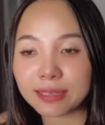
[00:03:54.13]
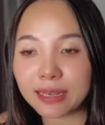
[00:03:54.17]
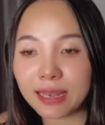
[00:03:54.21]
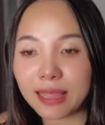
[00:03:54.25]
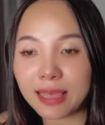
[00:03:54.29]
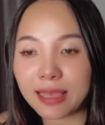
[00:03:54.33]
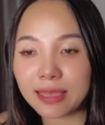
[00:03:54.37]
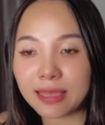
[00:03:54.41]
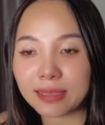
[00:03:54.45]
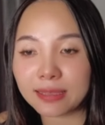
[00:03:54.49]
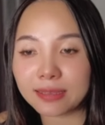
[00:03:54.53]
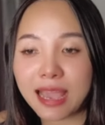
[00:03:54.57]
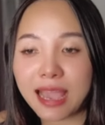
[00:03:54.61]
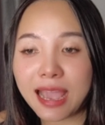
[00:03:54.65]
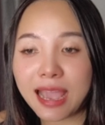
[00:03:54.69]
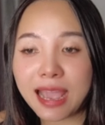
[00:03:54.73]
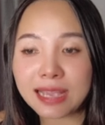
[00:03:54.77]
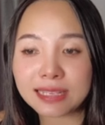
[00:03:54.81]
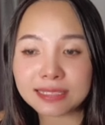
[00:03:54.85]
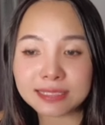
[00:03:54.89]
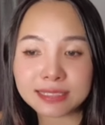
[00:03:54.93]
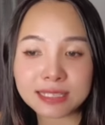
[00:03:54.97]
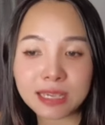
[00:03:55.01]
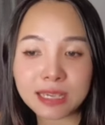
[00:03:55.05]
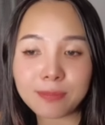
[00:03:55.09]
là
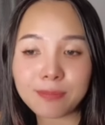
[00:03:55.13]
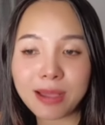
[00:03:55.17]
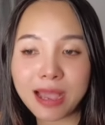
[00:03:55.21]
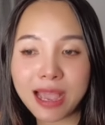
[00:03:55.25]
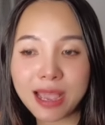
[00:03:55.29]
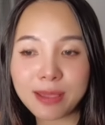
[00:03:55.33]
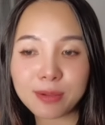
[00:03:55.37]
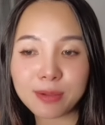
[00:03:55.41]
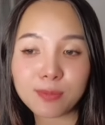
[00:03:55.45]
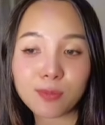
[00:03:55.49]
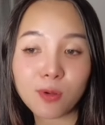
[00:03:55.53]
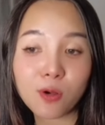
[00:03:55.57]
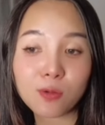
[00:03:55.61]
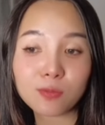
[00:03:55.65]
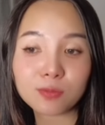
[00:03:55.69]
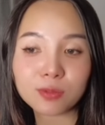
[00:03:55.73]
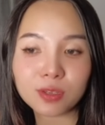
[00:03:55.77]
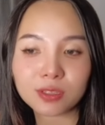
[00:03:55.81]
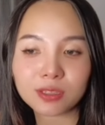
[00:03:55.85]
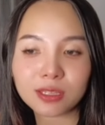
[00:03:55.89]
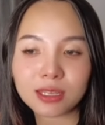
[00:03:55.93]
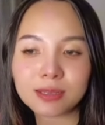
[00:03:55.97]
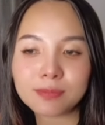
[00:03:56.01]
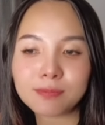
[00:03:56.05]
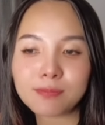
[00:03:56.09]
hai trăm hai mươi bốn
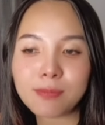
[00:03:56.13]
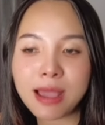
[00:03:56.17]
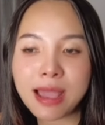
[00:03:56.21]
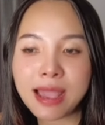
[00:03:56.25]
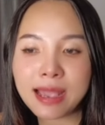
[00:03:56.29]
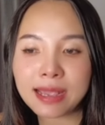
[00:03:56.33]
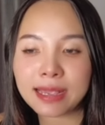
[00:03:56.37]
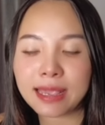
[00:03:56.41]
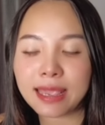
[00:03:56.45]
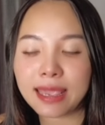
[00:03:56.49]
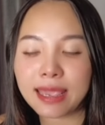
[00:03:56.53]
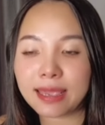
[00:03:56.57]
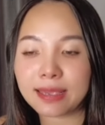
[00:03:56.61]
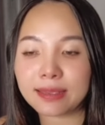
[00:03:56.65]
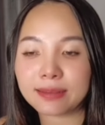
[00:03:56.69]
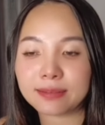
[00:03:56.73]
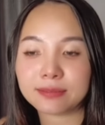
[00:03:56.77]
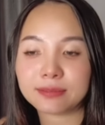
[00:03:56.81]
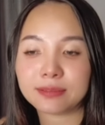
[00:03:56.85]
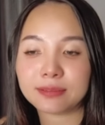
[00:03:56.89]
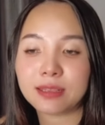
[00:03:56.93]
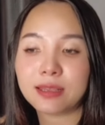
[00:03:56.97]
cho tới ba ngàn